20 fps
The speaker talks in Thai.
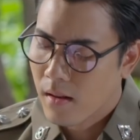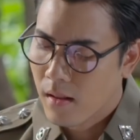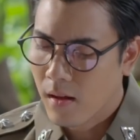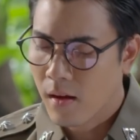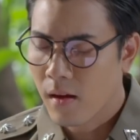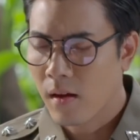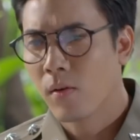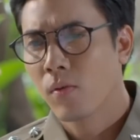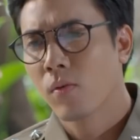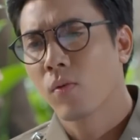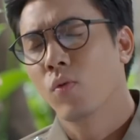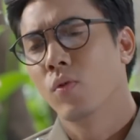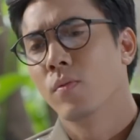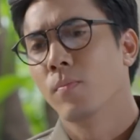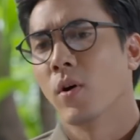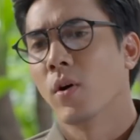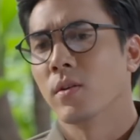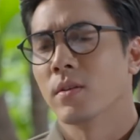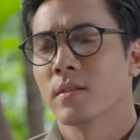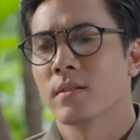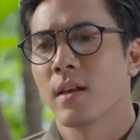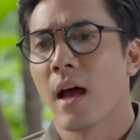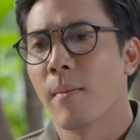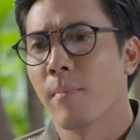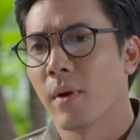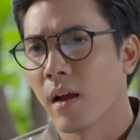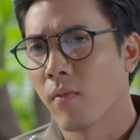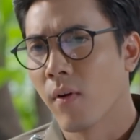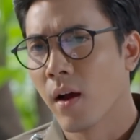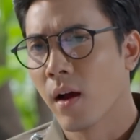แล้วคุณพอจะทราบ
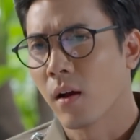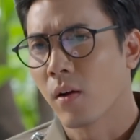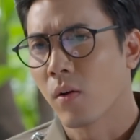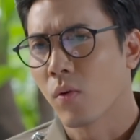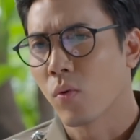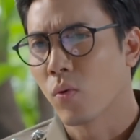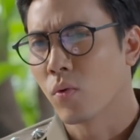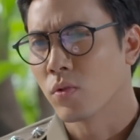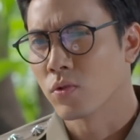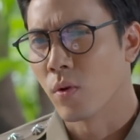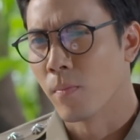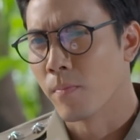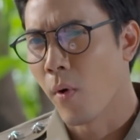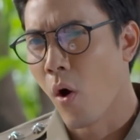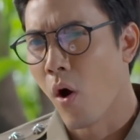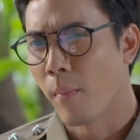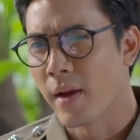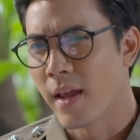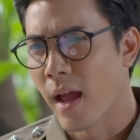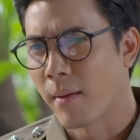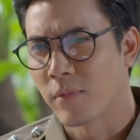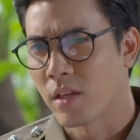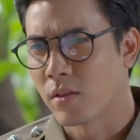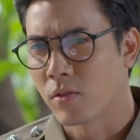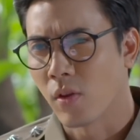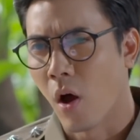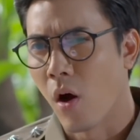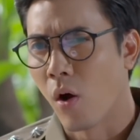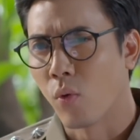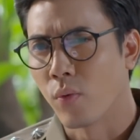ไหมครับว่า ครูสมปองพยายาม
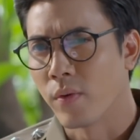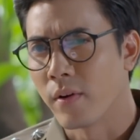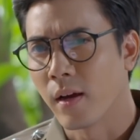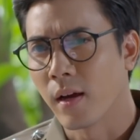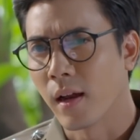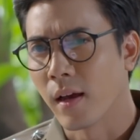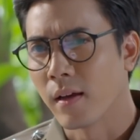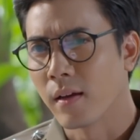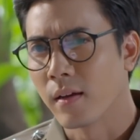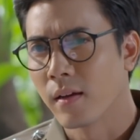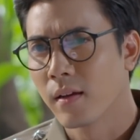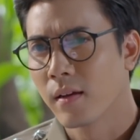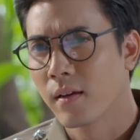ติดต่อคุณเรื่องอะไร